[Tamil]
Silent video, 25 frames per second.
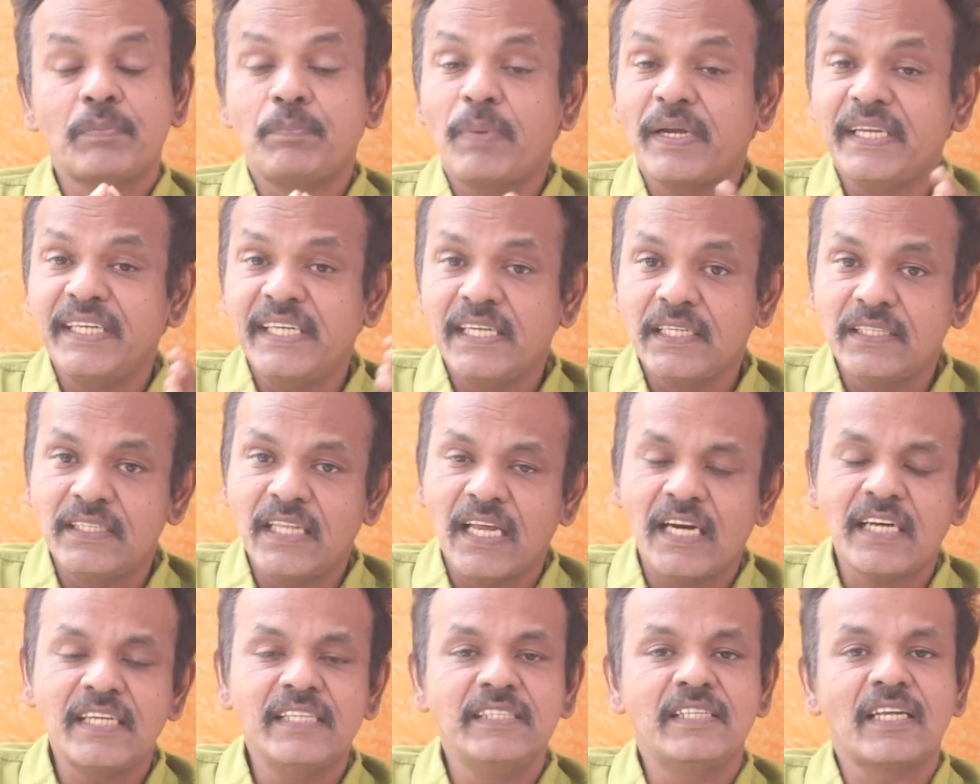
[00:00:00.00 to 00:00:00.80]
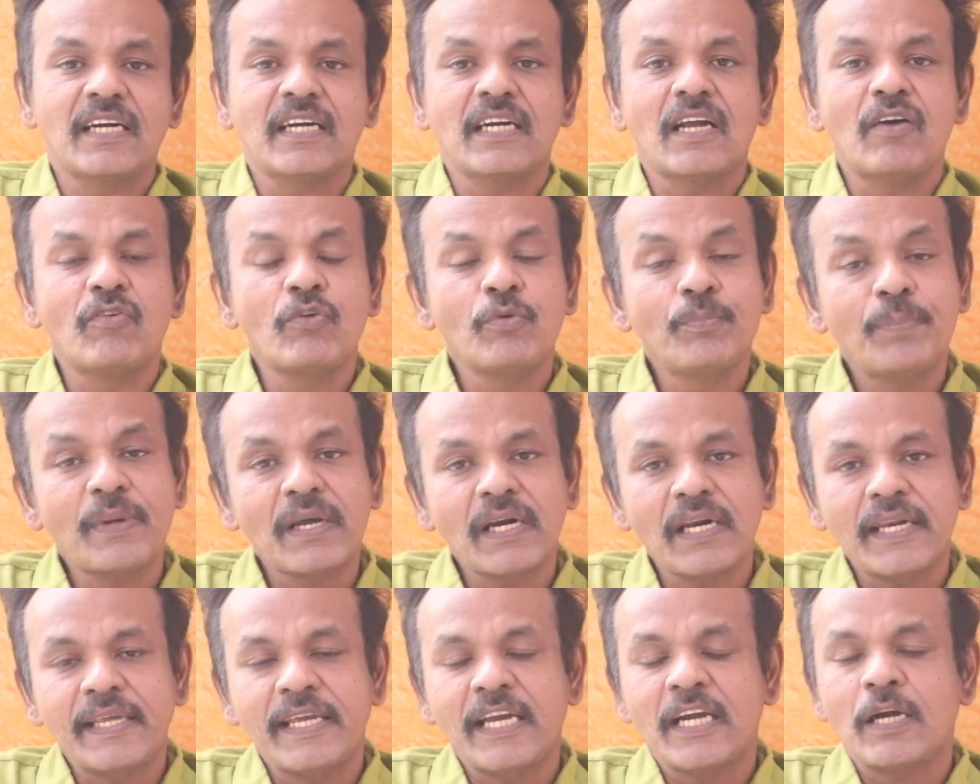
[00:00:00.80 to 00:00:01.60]
பையன் தரணிதரன் அவர்
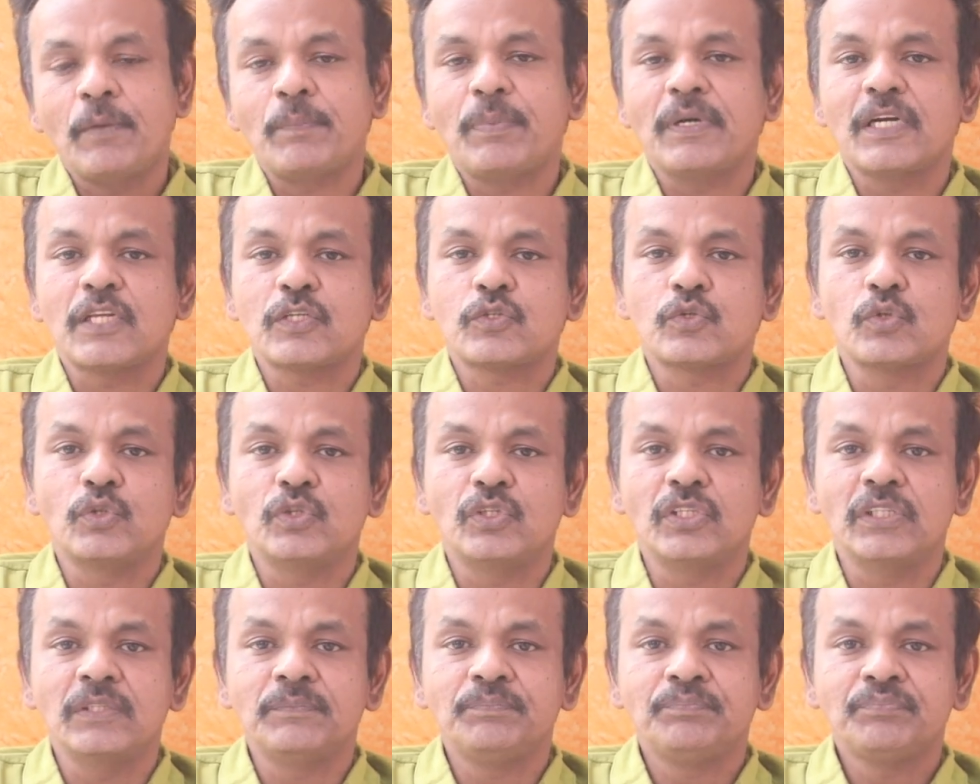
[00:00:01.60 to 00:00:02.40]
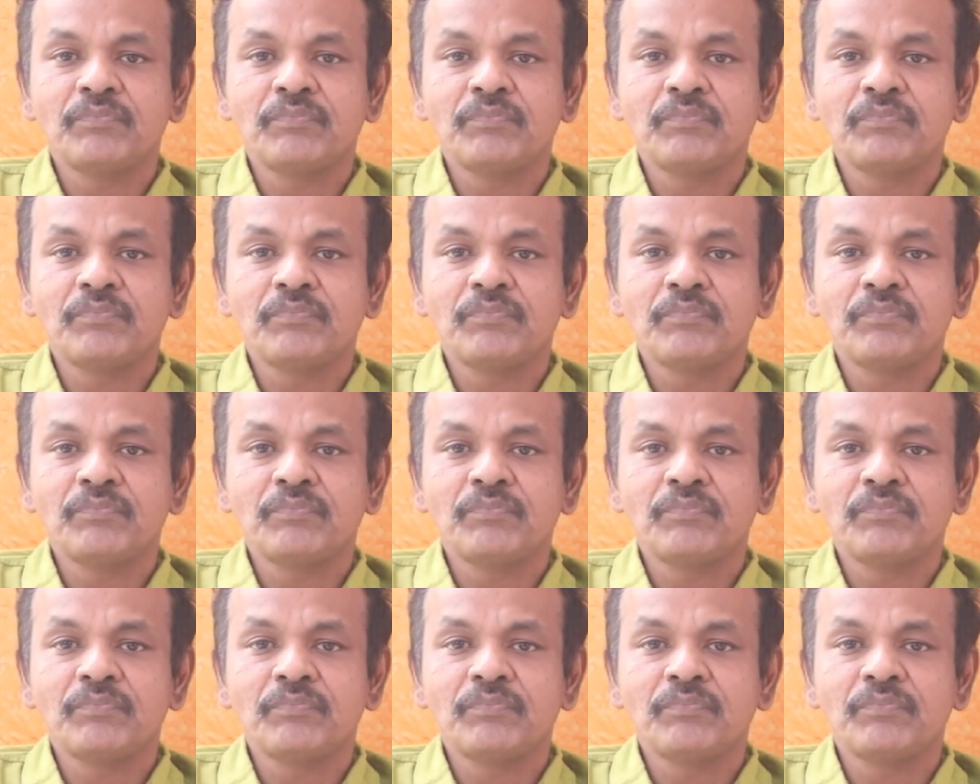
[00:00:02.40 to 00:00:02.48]
பேரில் ஏகப்பட்ட சொத்து